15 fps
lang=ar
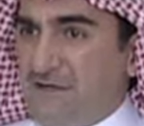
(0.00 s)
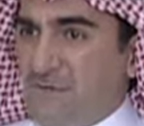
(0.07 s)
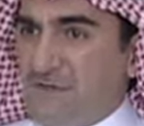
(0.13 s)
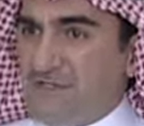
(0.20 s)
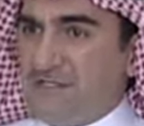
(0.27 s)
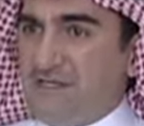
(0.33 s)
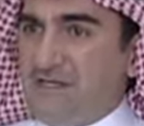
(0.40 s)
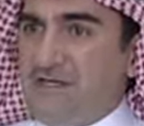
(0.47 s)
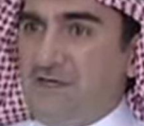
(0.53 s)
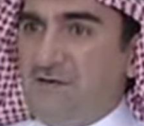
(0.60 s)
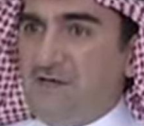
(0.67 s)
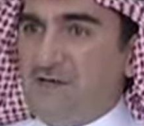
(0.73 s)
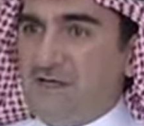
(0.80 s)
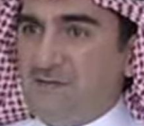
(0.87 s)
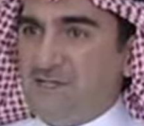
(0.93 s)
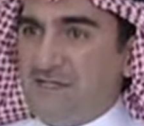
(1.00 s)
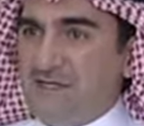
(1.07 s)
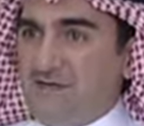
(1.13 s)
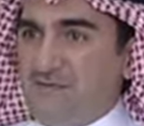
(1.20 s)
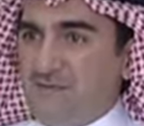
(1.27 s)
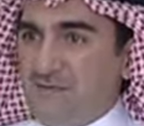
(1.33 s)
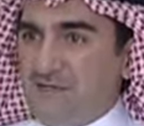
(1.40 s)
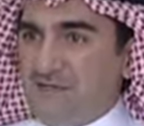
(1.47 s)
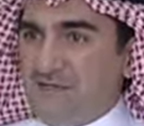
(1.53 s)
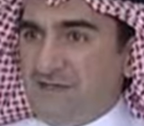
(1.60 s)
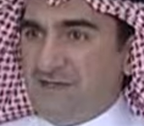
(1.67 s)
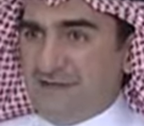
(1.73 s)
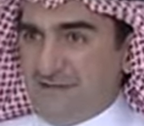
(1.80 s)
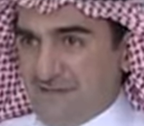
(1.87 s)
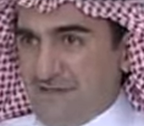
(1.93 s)
وصل الى حوالي 5200
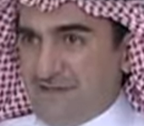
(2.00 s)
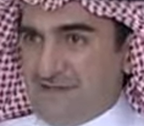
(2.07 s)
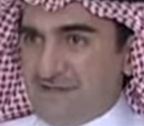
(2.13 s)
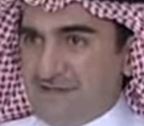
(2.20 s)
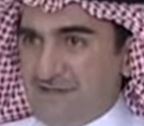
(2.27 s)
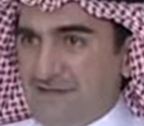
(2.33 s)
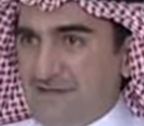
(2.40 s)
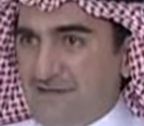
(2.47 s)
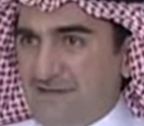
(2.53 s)
انتر داي